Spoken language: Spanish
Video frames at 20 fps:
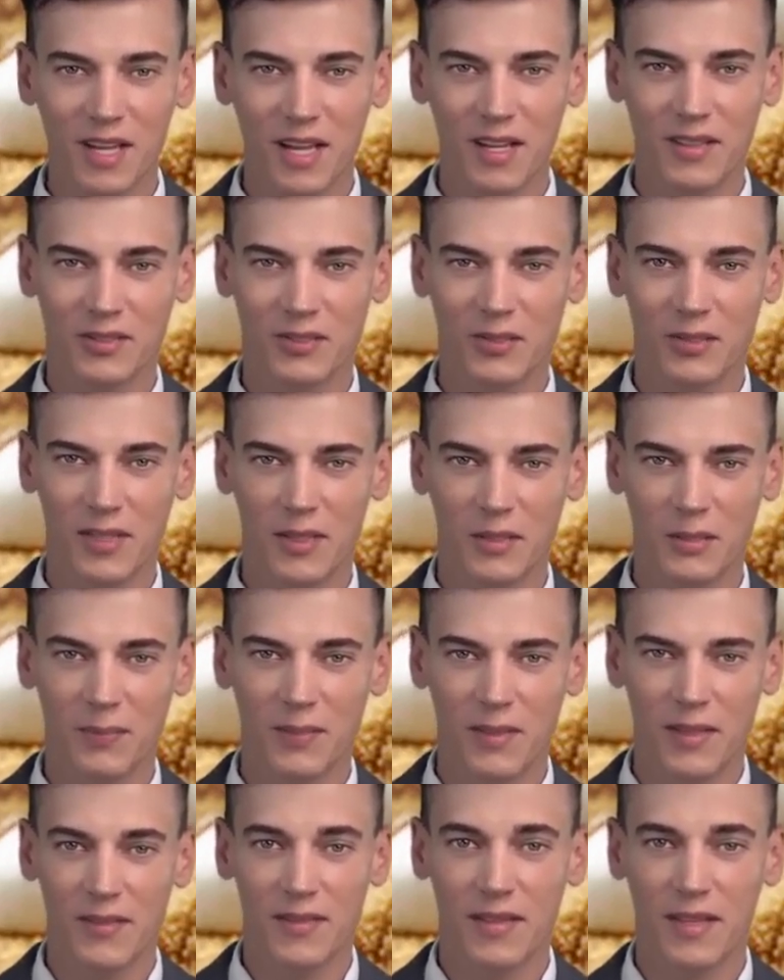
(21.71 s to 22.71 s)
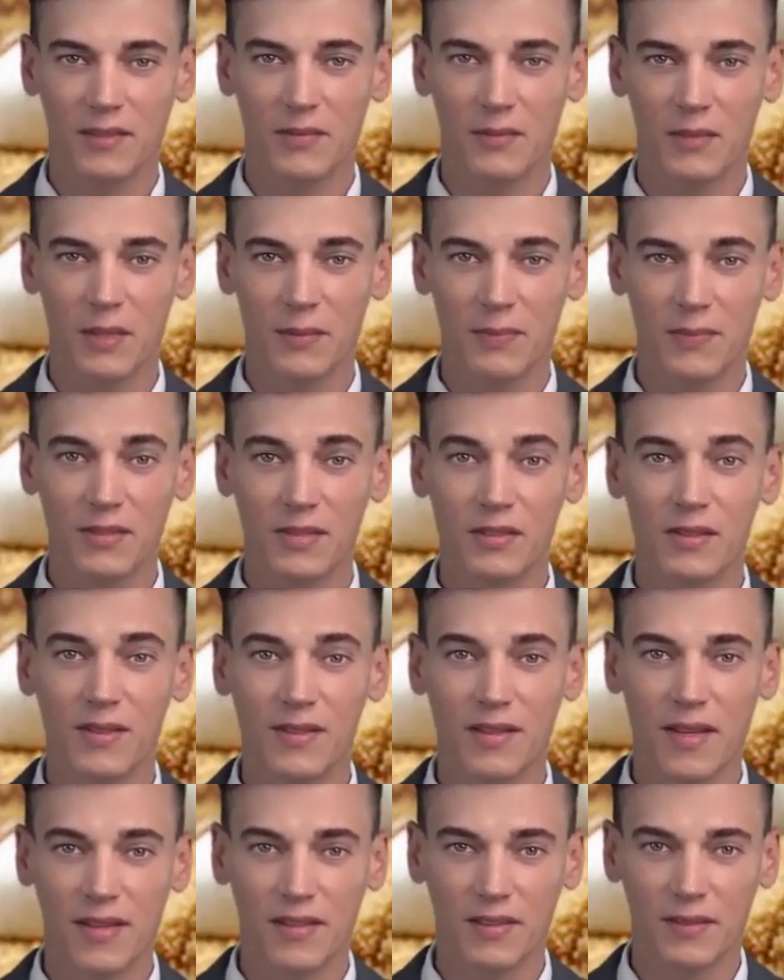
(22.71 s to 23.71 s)
Esto la convierte en una opción
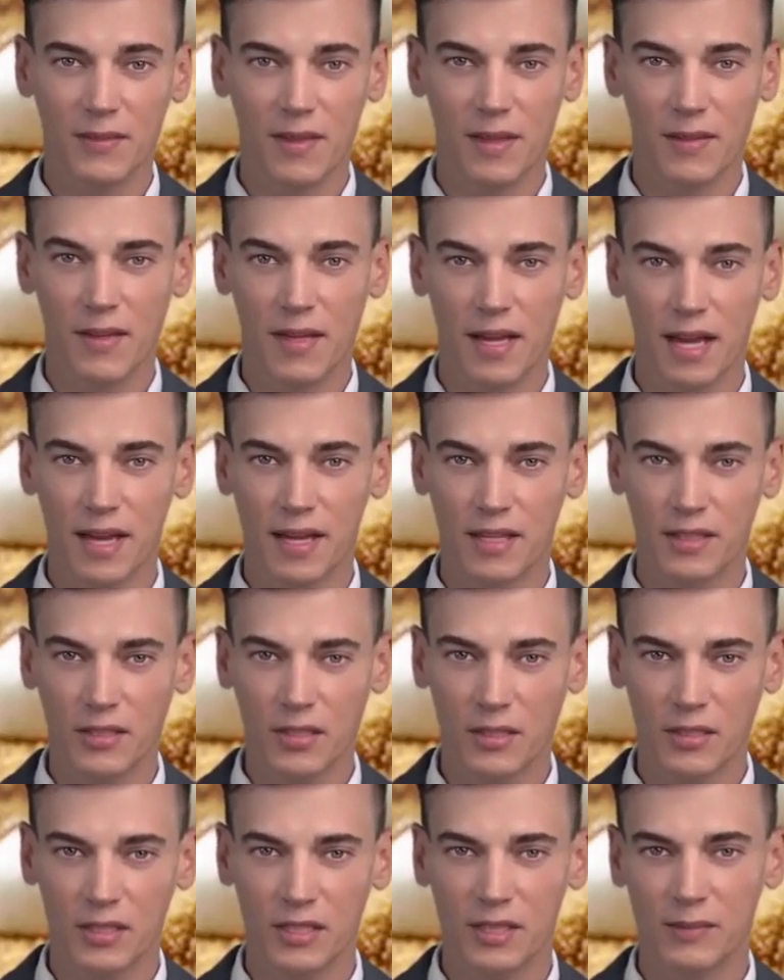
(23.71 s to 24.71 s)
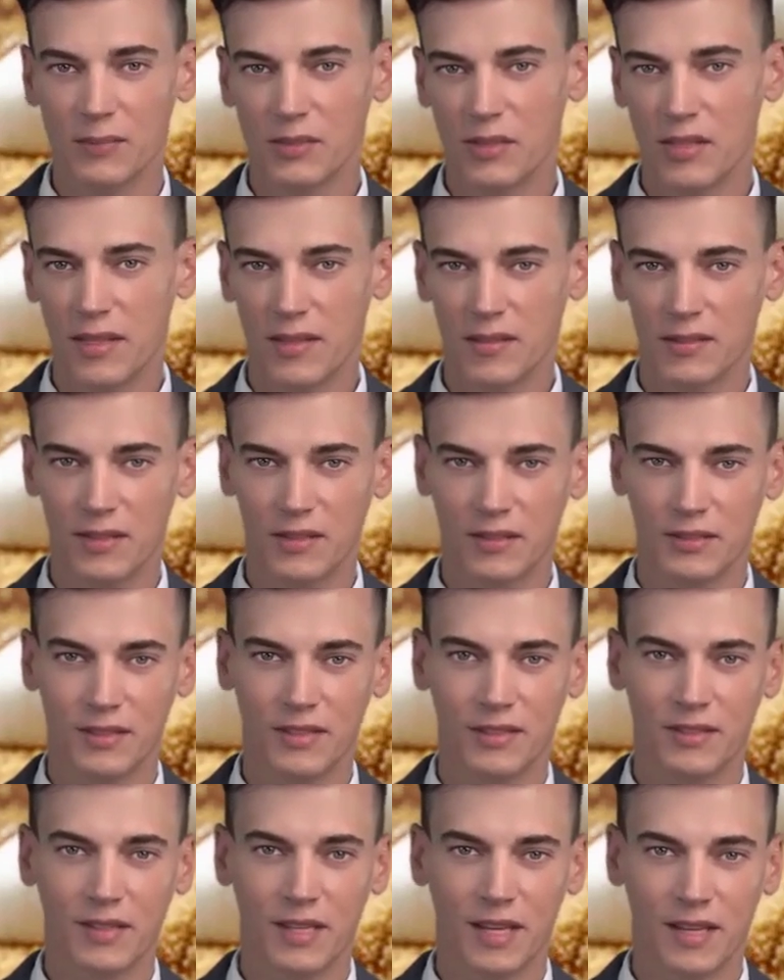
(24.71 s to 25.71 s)
atractiva para aquellos que buscan
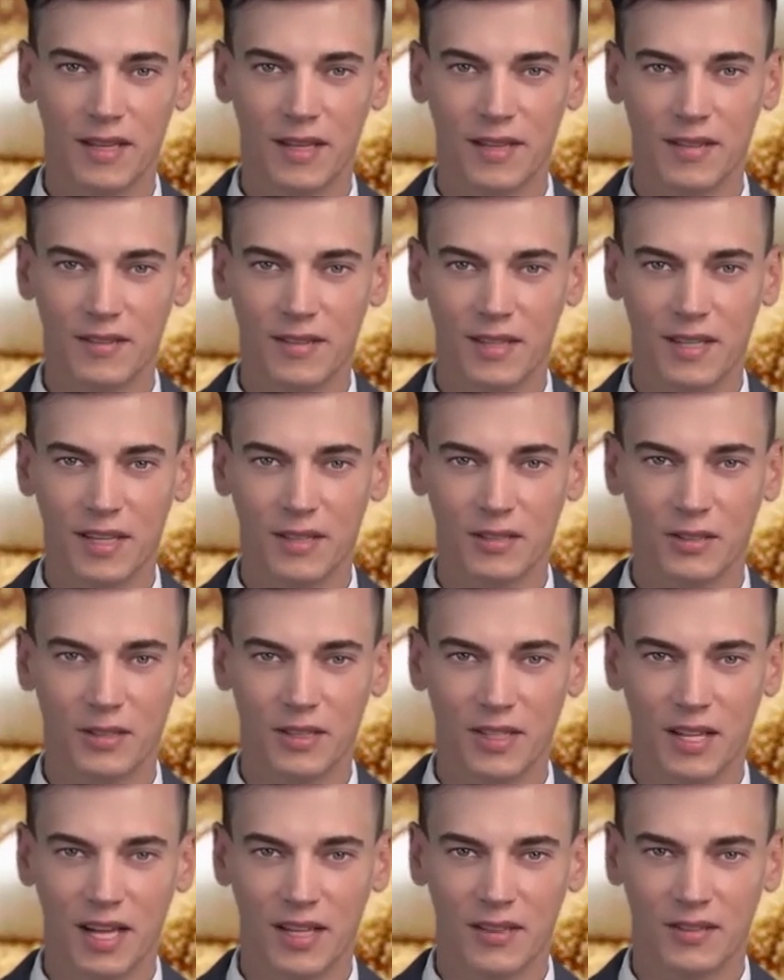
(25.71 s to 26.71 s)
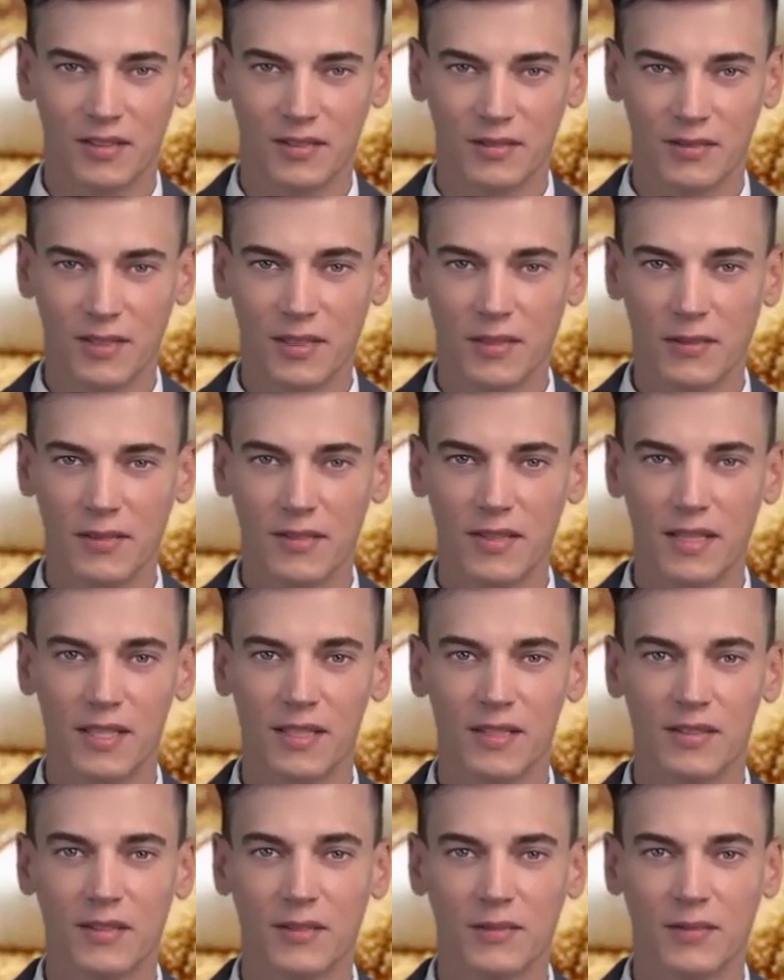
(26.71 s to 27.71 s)
reducir la ingesta calórica sin
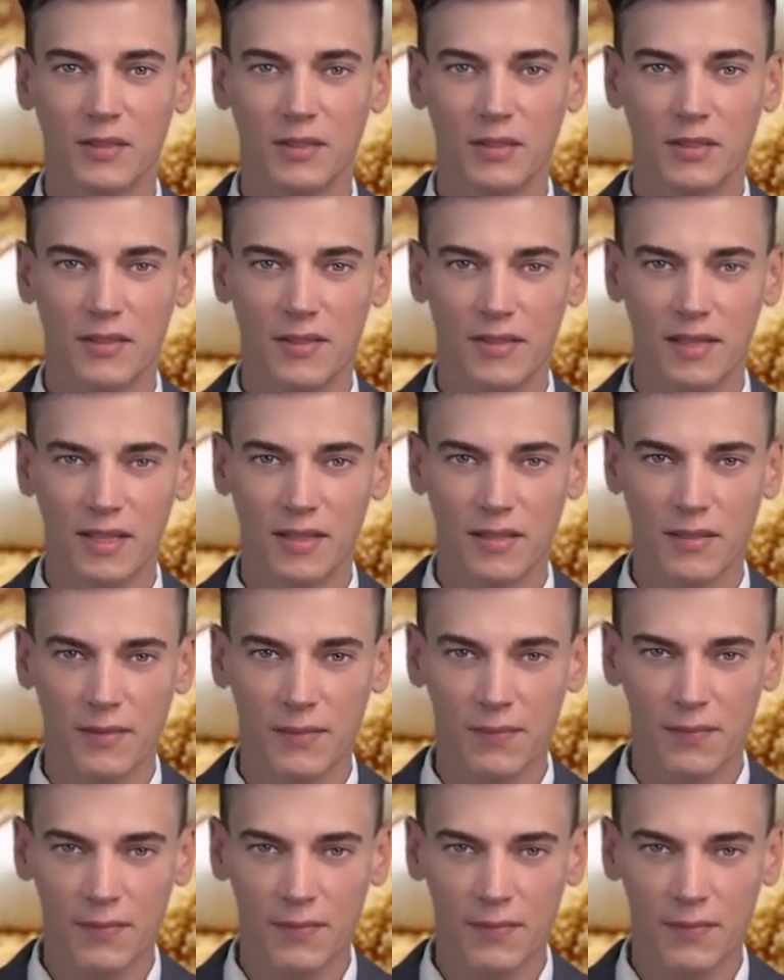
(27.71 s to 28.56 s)
renunciar al sabor dulce.